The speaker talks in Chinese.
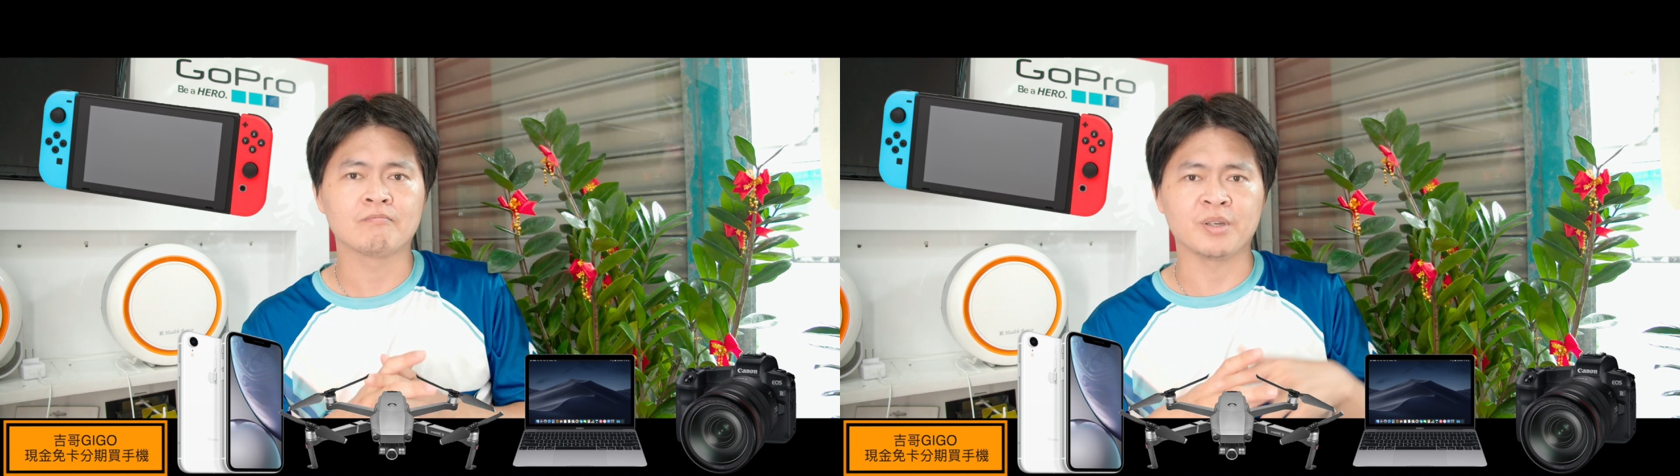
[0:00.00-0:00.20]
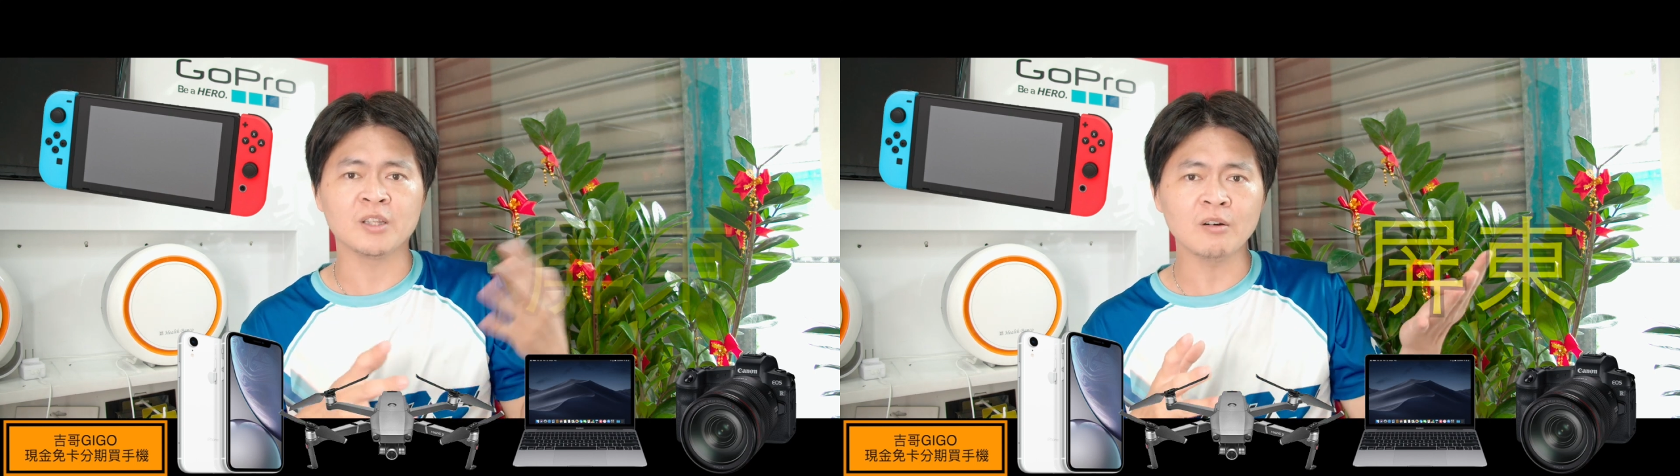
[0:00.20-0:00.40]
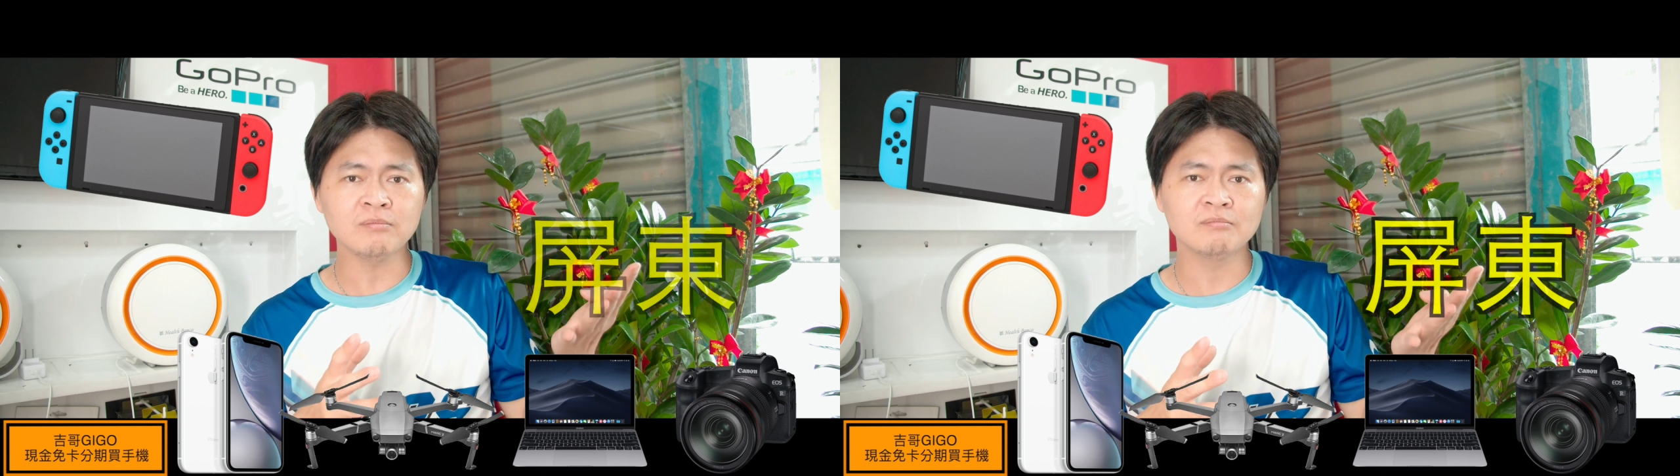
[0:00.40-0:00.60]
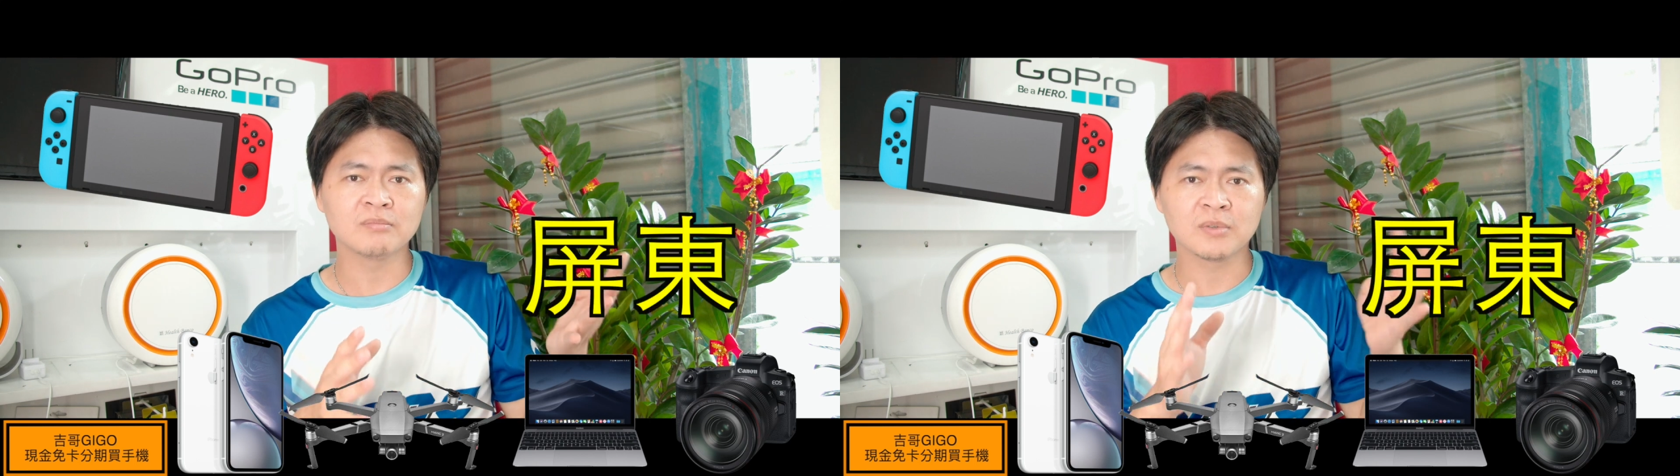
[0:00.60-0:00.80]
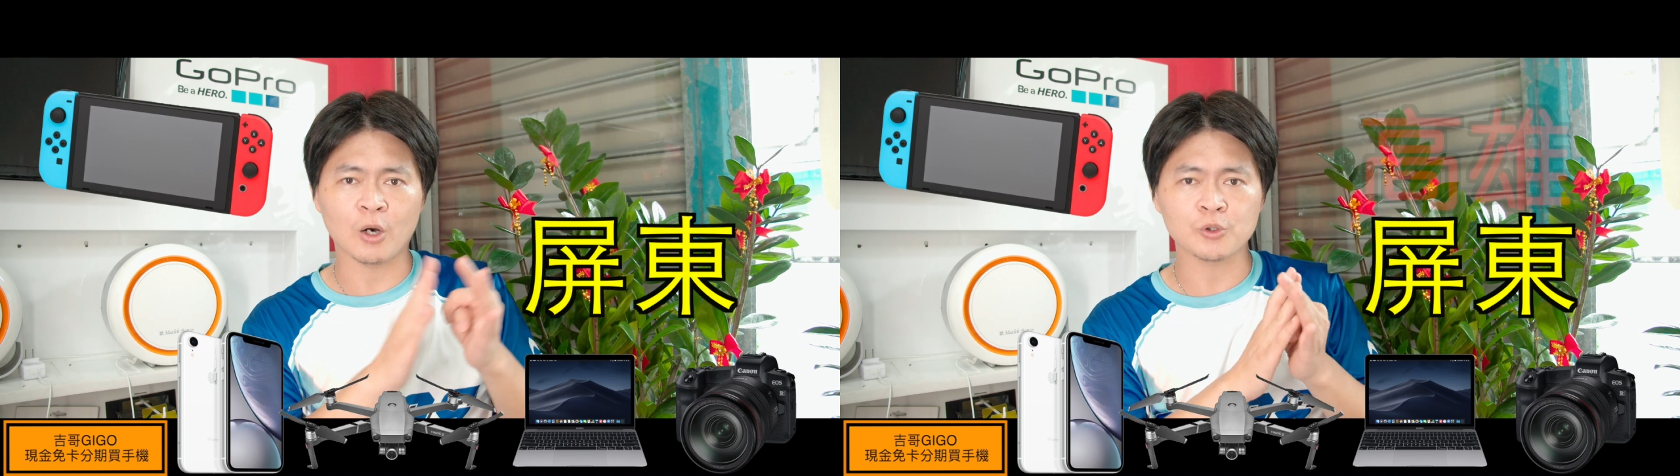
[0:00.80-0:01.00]
屏东、
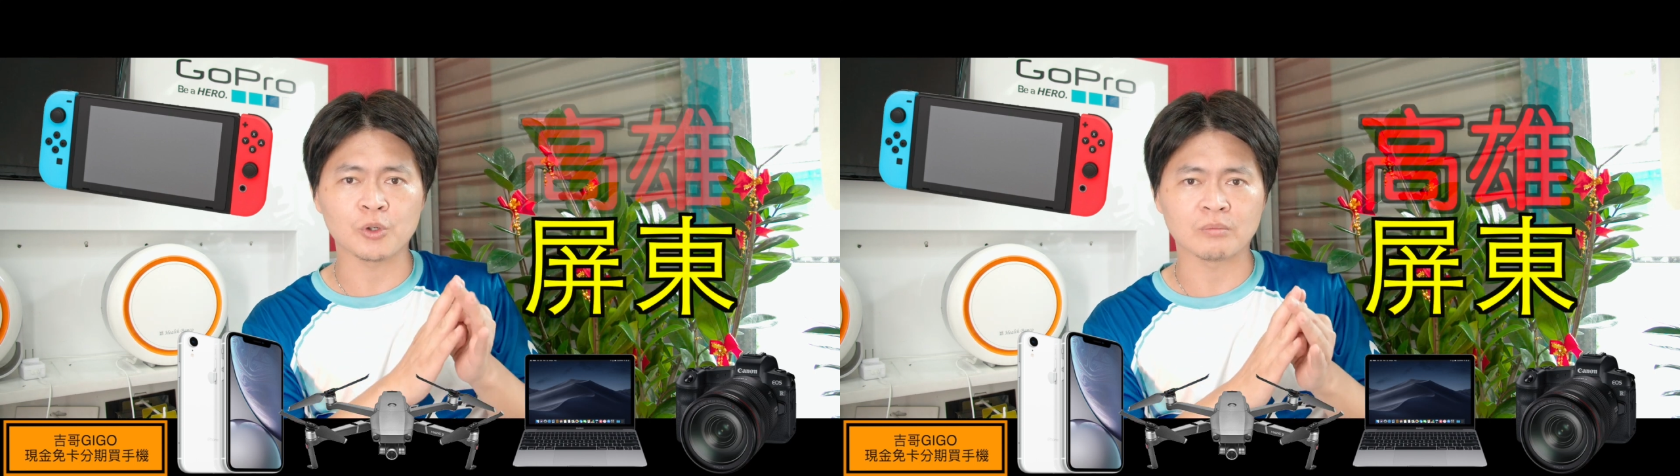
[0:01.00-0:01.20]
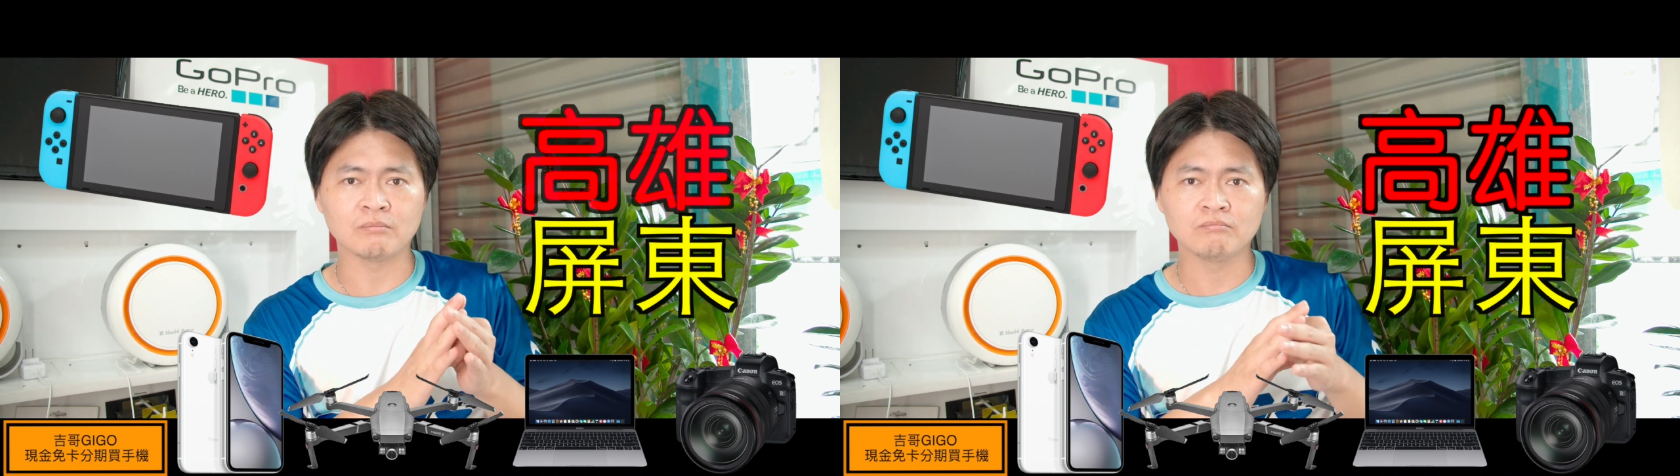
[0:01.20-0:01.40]
高雄